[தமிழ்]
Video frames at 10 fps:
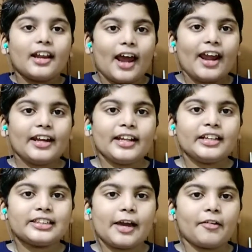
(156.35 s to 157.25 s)

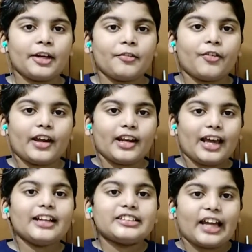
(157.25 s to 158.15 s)
நைன்டீன் செவன்ட்டி ஃபைவ்ல
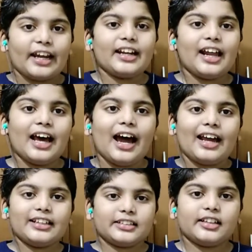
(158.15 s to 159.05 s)
சைனாவில்
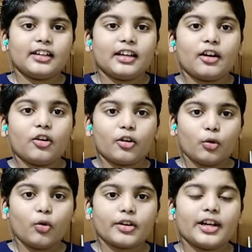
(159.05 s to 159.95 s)
ஹைஜிங்கிற ஒரு
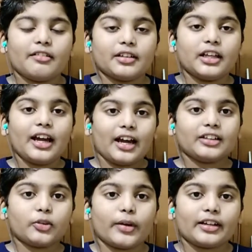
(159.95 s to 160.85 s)
ஊரில் வந்து
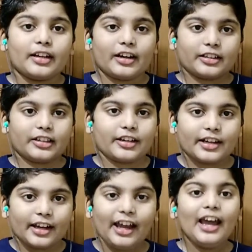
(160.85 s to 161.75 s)
ஏர்த் குவேக்
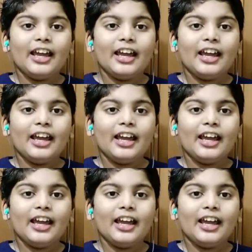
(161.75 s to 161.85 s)
நடந்திருக்கு